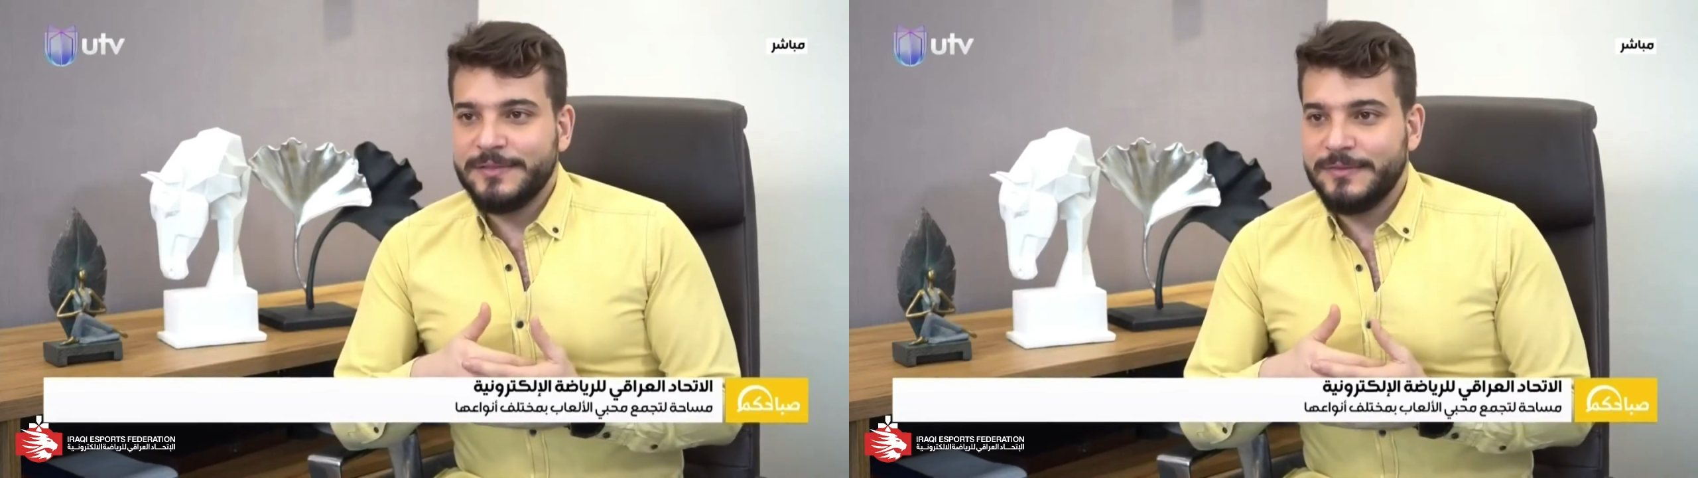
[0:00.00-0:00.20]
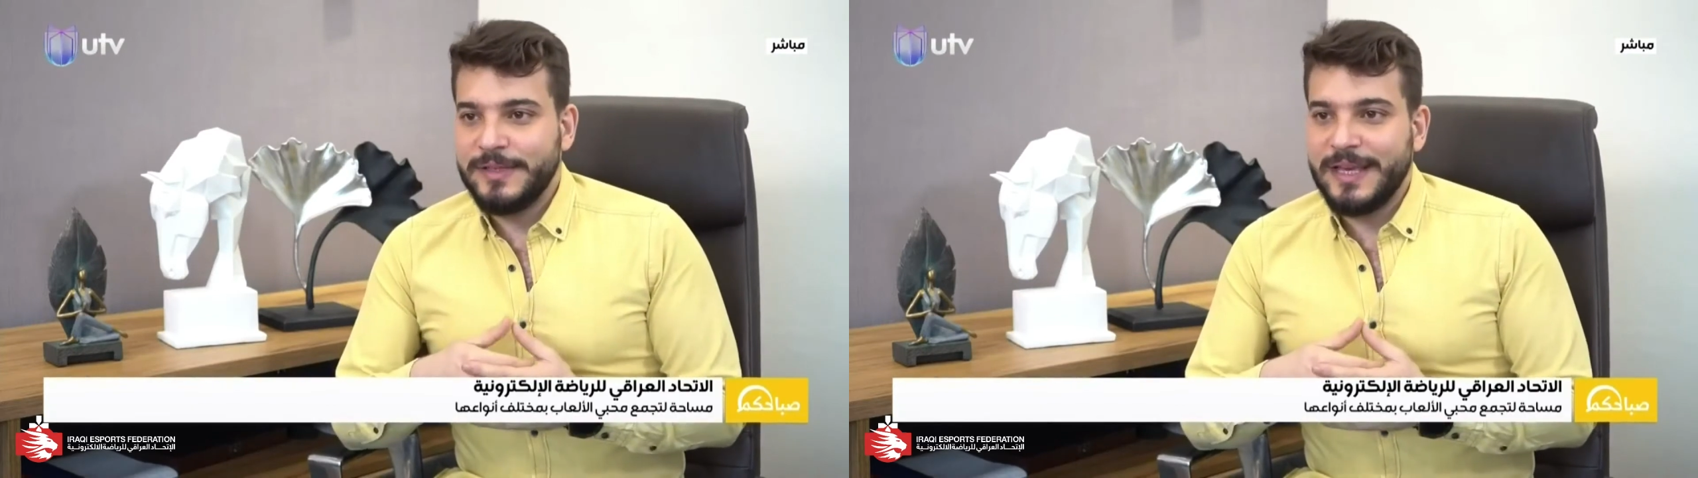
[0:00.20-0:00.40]

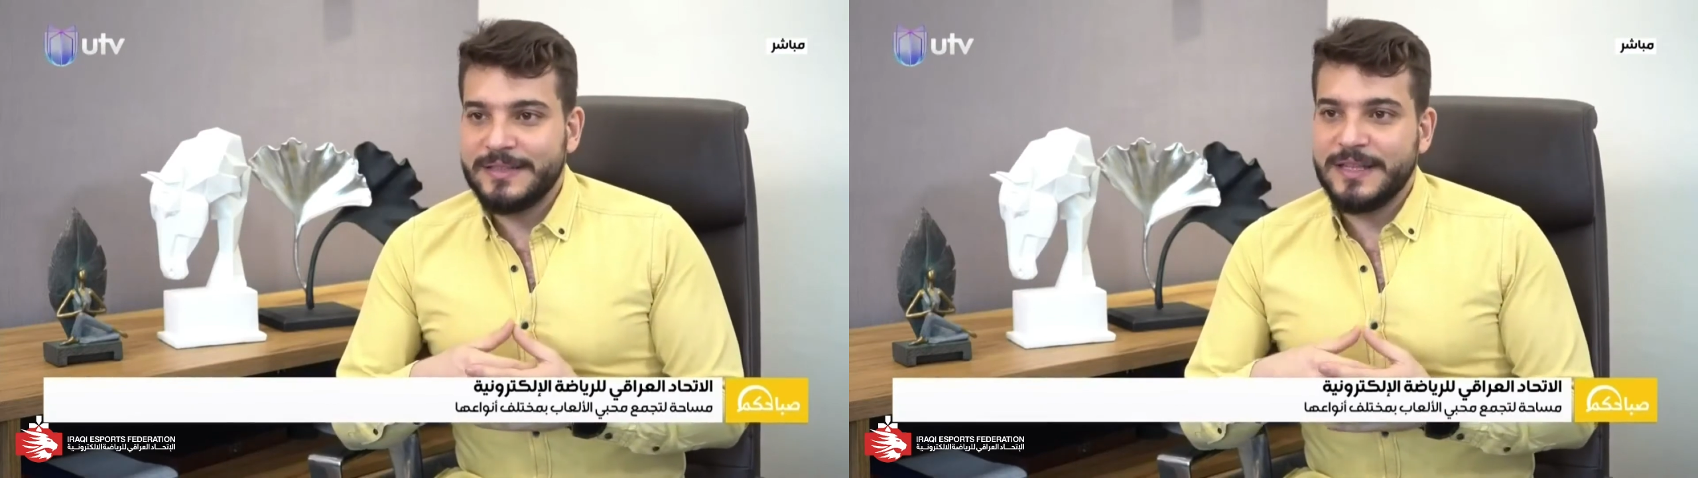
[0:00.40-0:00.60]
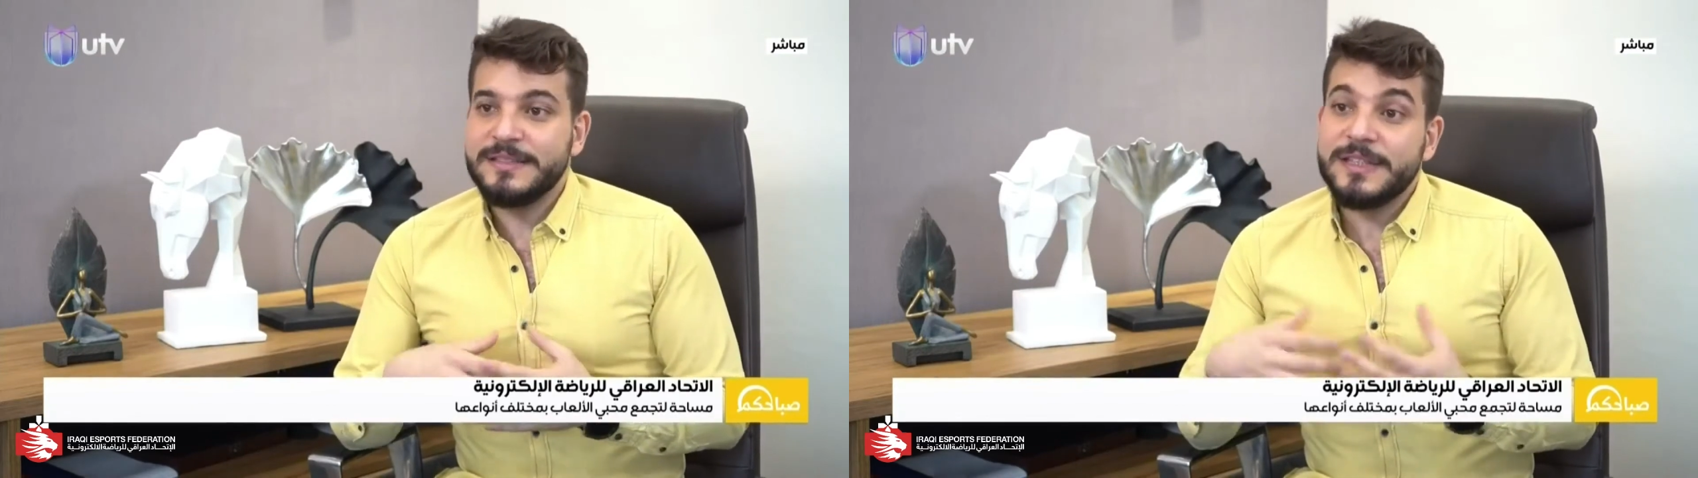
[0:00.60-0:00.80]
في
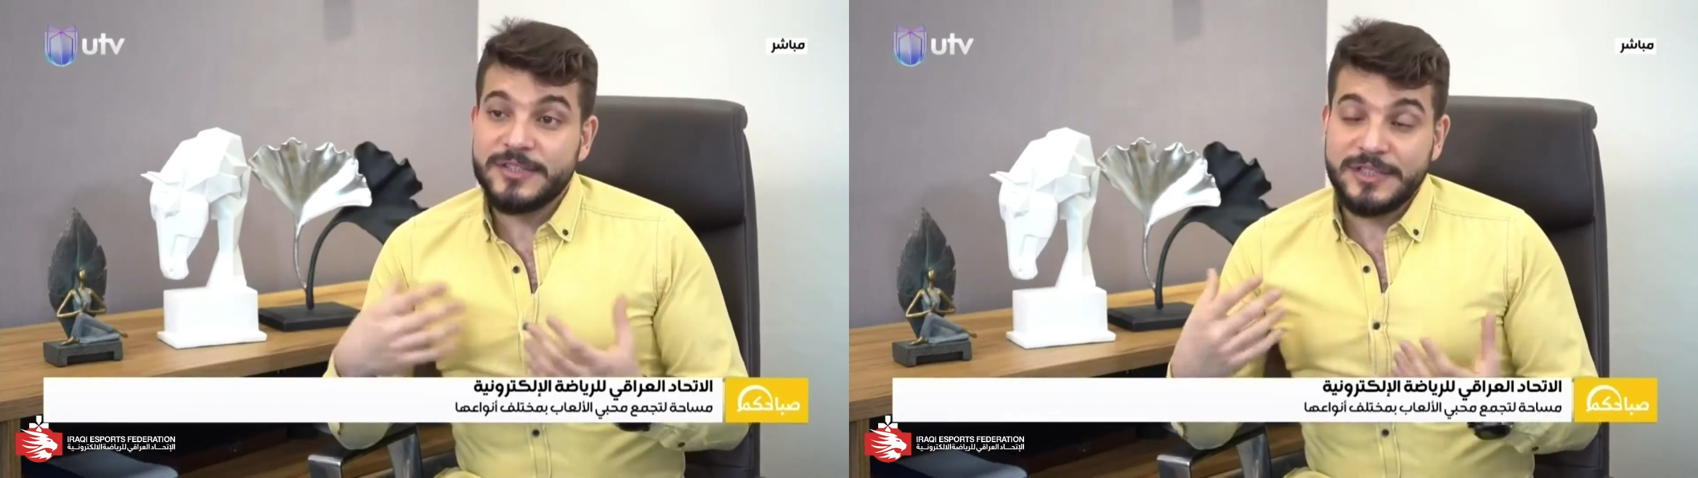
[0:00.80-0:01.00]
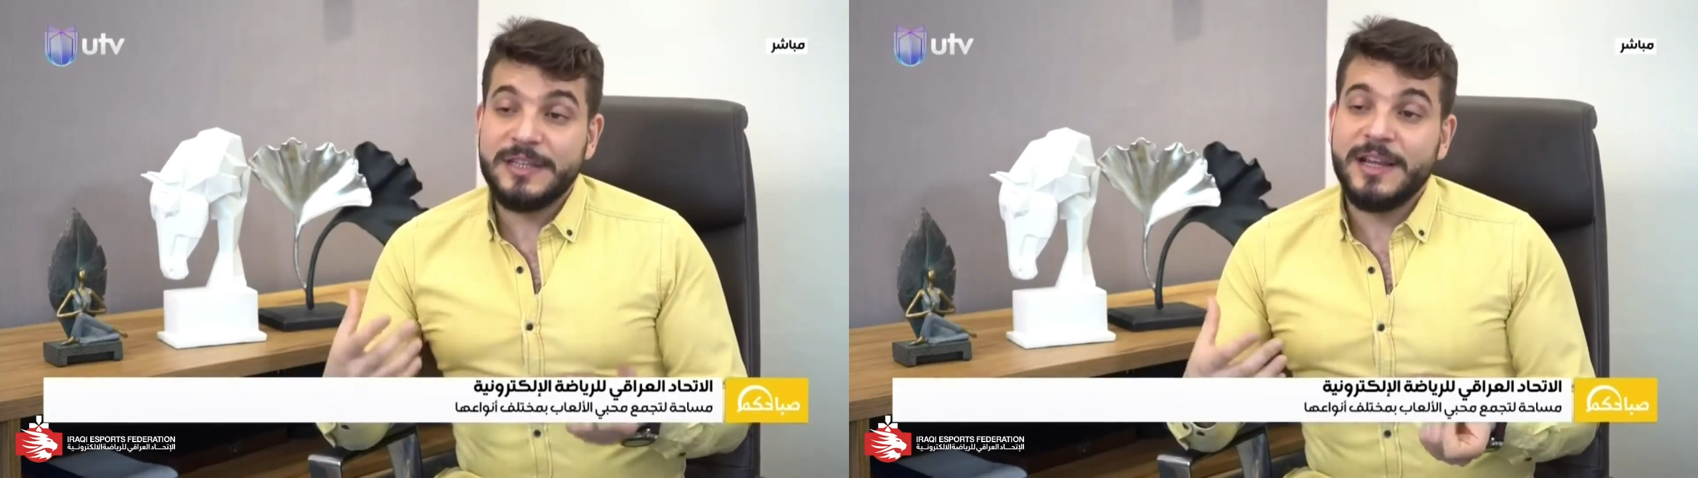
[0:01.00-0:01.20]
اساس
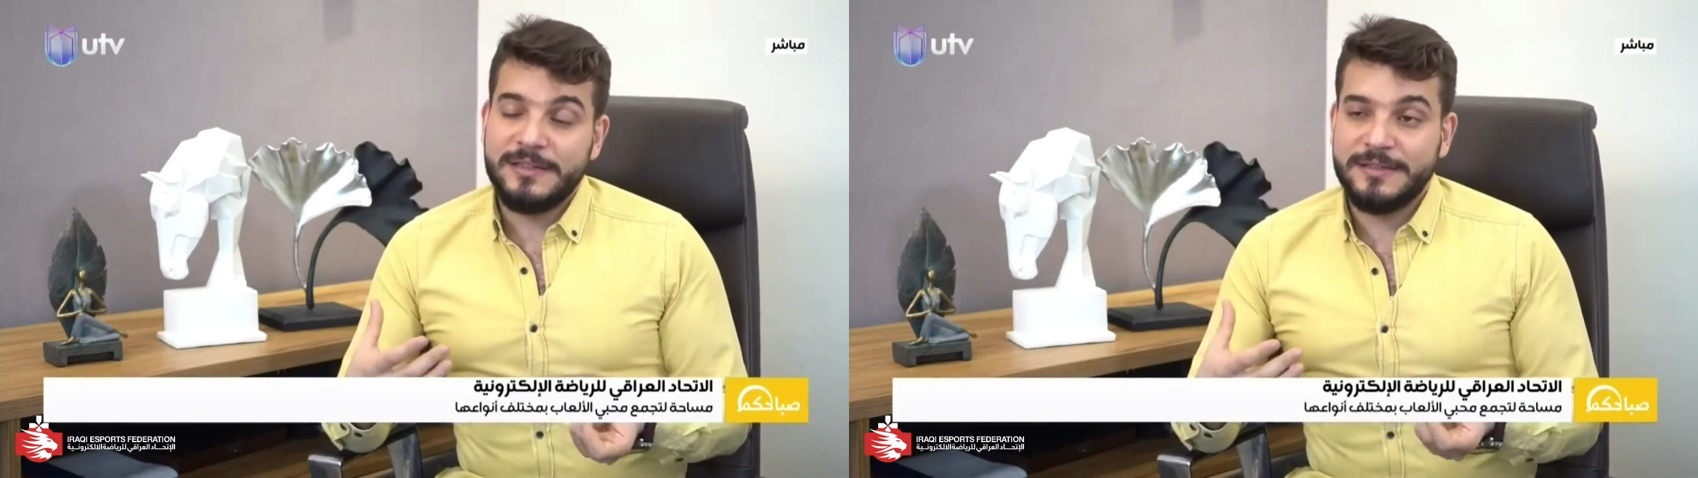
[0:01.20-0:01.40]
تشكيل هذا